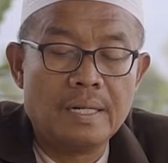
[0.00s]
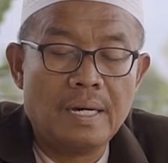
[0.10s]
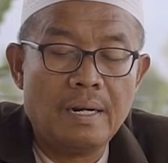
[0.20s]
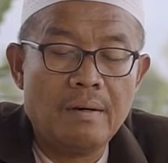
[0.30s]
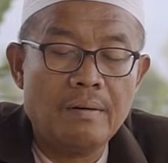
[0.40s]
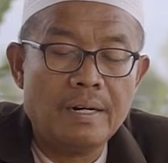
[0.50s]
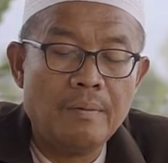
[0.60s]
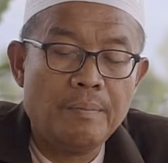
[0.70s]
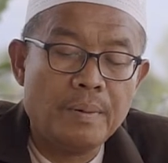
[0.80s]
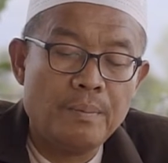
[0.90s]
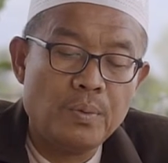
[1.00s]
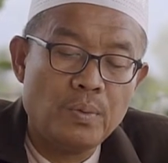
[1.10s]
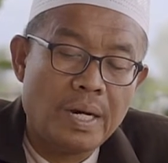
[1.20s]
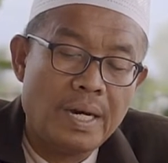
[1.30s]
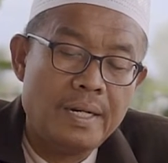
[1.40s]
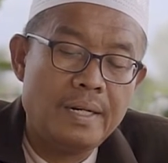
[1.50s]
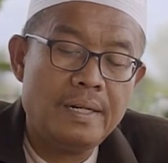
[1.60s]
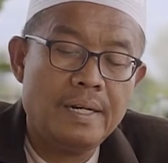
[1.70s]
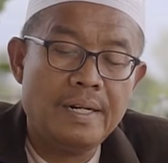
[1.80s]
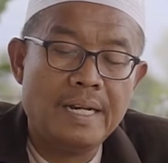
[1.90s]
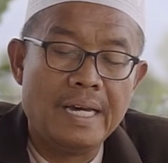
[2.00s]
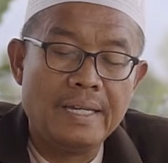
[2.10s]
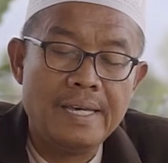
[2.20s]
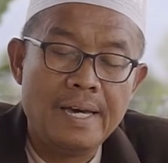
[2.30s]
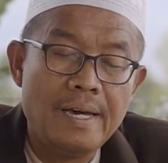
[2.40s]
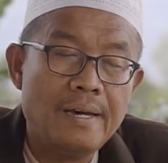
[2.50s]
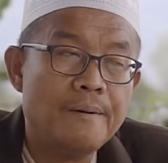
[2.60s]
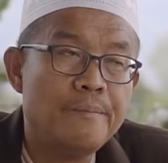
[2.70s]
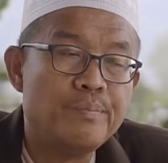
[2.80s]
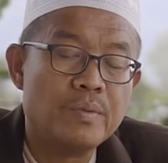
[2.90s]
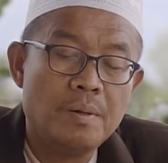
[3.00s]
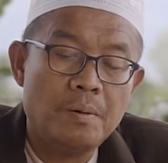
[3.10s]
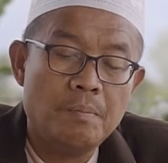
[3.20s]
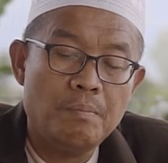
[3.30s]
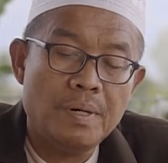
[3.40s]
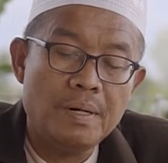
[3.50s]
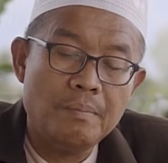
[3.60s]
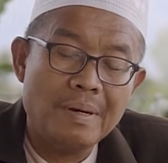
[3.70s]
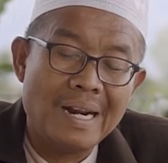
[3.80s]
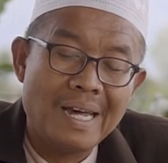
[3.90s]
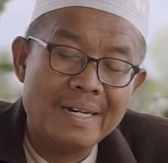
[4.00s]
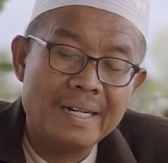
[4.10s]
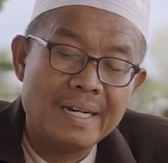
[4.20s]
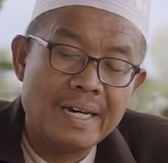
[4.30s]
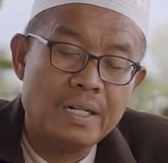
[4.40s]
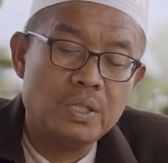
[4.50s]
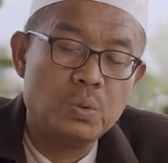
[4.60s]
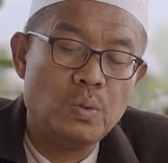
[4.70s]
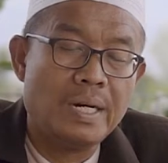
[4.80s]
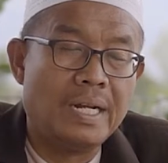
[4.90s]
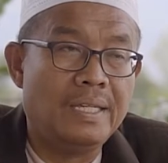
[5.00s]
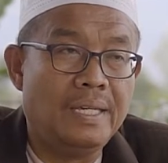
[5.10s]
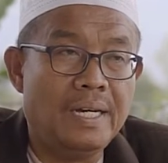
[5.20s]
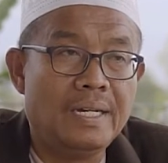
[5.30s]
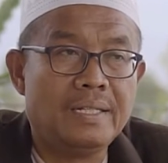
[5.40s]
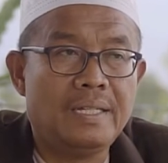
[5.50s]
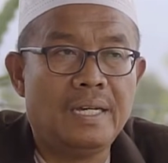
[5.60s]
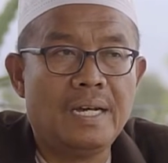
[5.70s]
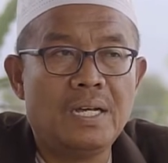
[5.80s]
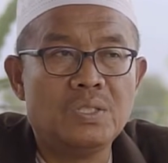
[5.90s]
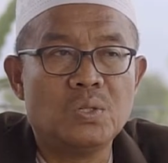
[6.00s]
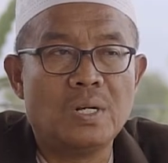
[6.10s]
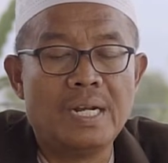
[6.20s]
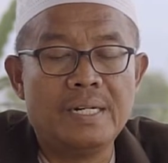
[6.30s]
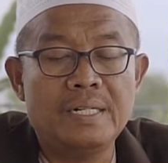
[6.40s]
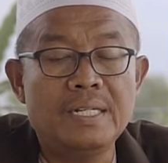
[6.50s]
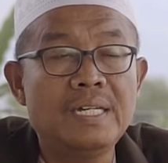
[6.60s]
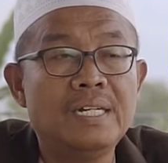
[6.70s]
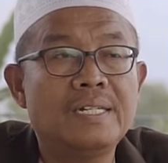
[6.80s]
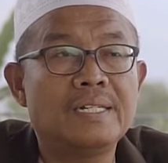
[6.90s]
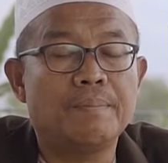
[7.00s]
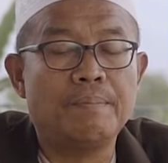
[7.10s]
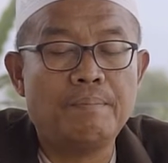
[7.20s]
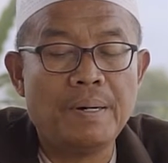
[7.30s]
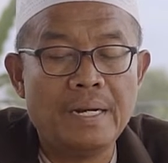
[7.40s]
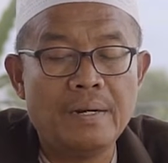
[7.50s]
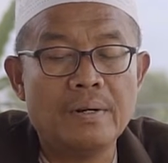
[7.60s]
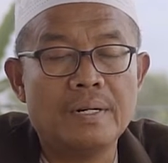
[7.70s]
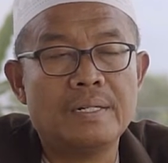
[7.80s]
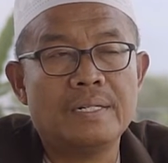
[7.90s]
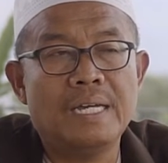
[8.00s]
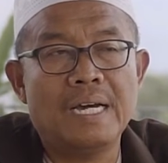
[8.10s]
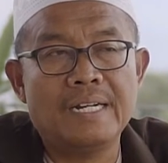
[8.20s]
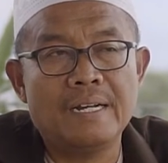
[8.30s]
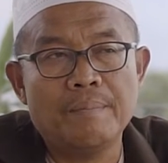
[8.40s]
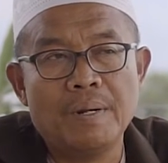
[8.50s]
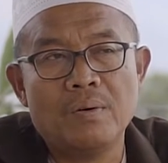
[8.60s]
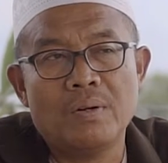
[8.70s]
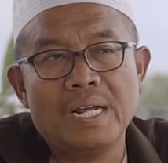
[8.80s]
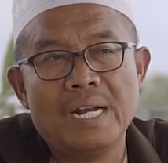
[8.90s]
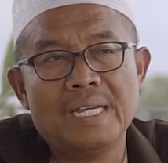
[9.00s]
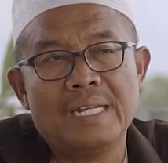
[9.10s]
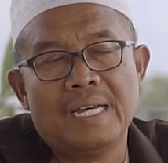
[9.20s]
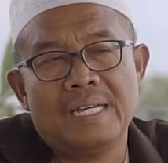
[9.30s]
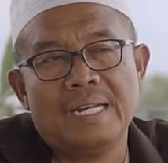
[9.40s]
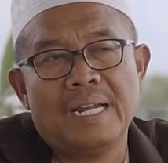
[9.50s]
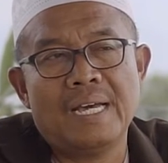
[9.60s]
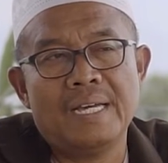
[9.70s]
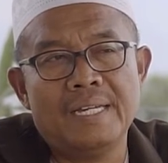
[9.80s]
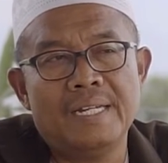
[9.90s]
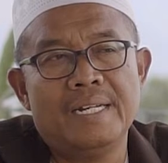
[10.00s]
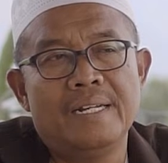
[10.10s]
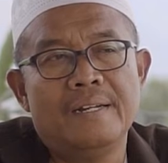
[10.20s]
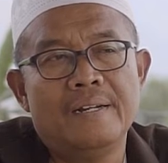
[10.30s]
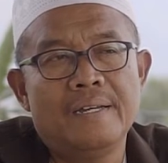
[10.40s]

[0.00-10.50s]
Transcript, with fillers: kalau orang perempuan hendaknya memelankan suaranya ketika sholat di depan di hadapan orang laki-laki lain.